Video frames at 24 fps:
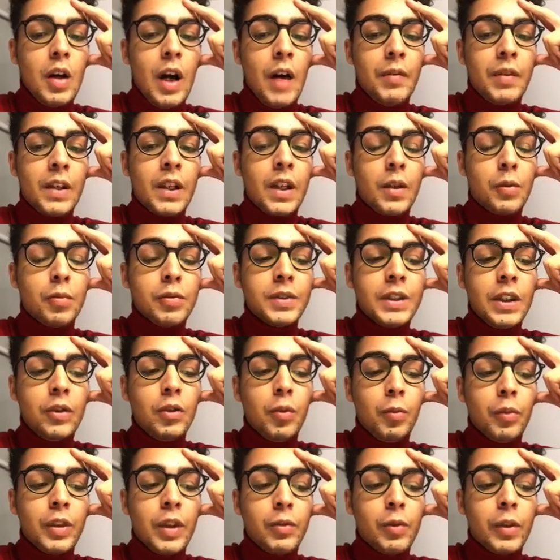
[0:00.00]
Avec les conseils
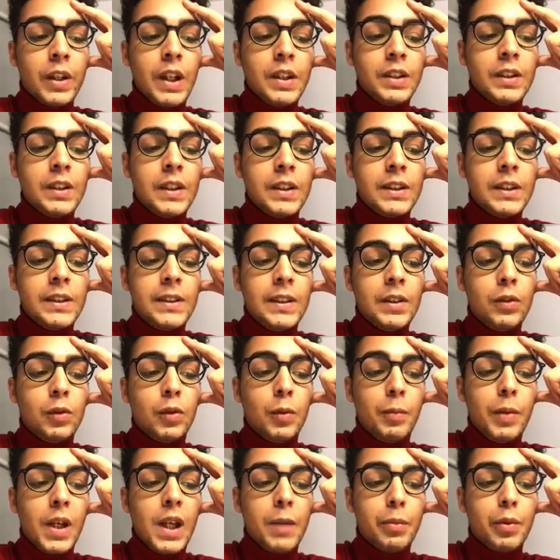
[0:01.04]
de mon avocat, j'ai décidé de
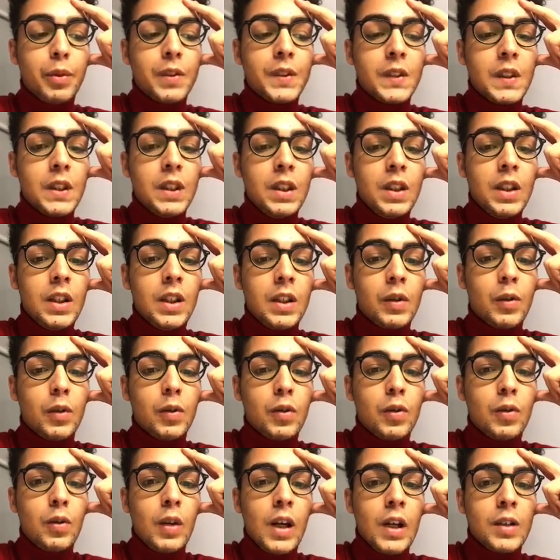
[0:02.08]
ne pas la poster et
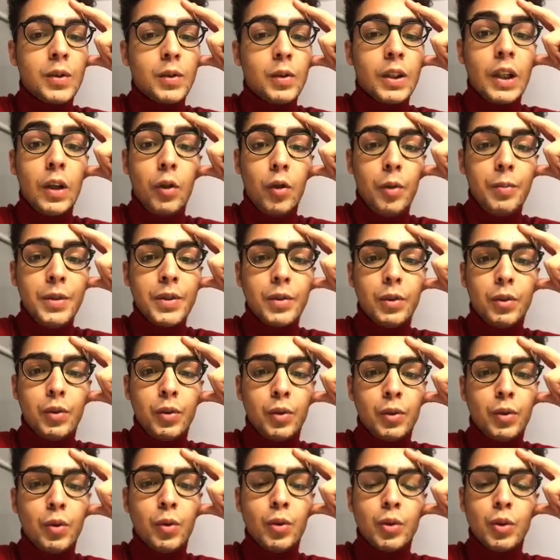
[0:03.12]
qu'elle serait remise
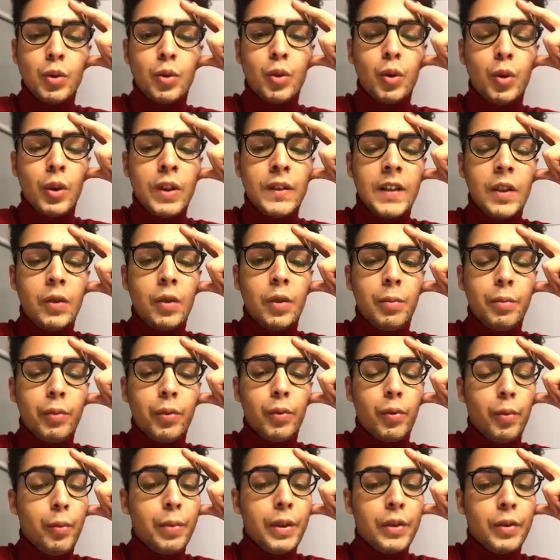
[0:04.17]
aux, autorités
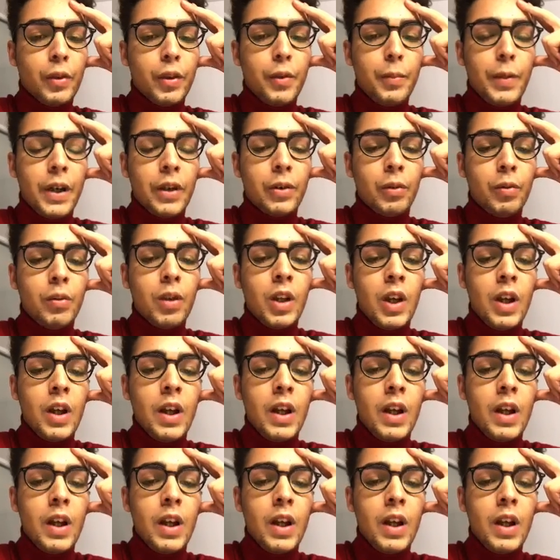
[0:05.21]
compétentes, pardon